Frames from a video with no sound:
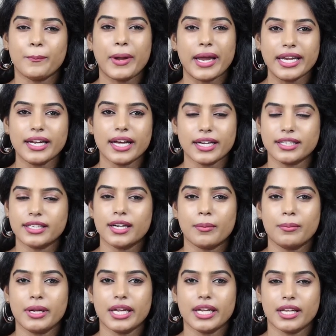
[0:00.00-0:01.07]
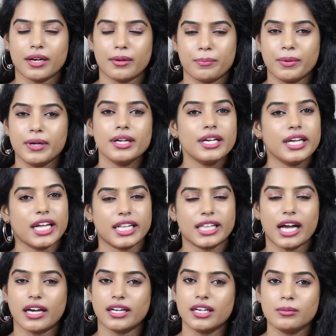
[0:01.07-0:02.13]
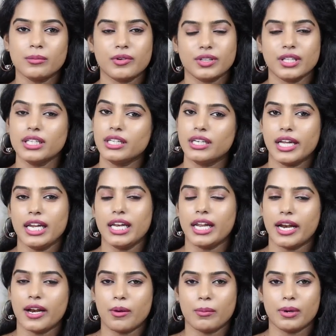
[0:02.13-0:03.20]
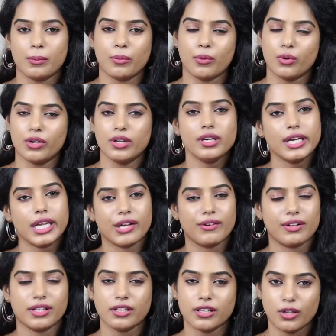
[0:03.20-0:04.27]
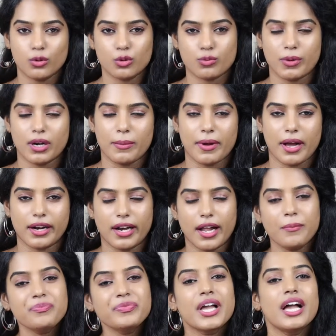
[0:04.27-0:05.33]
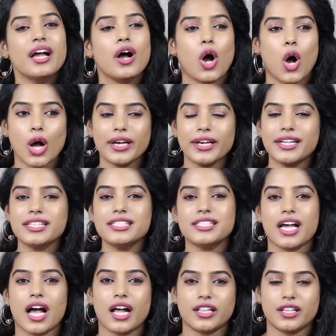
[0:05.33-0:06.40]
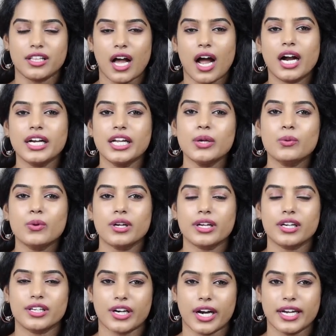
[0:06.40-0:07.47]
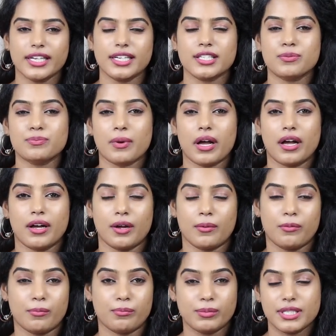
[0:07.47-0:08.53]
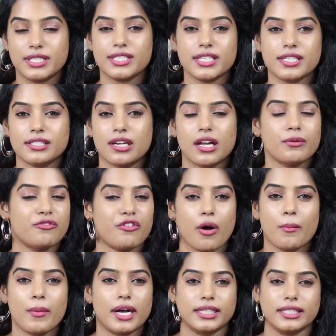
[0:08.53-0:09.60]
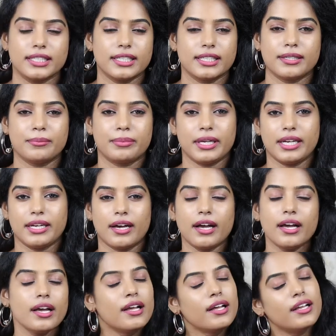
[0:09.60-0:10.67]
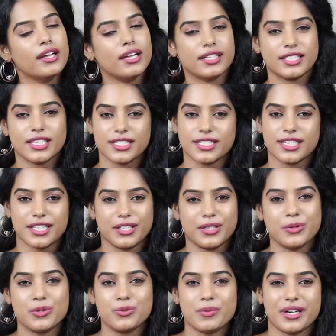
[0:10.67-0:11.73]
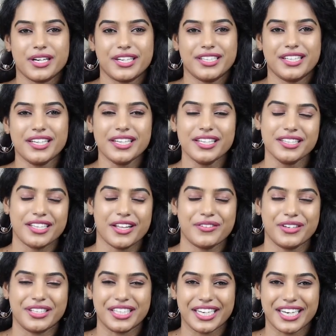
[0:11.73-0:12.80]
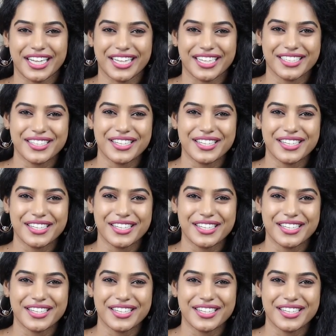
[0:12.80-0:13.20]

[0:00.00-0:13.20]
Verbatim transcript: பெயினாக இருக்குது அப்படிங்கிறப்ப நீங்கள் தாராளமாக வந்து நெயில் எனாமல் போட்டு நீங்கள் வந்து அதை யூஸ் பண்ண பார்க்கலாம் ஆர்எல்ஸ் அதை தாண்டி உங்களுக்கு ட்ரைனஸ் பிளிஸ்டர்ஸ்லாம் ஃபார்ம் ஆகுது அப்படின்னா ஜஸ்ட் அதை யூஸ் பண்ணுறத தவிர்த்துருங்க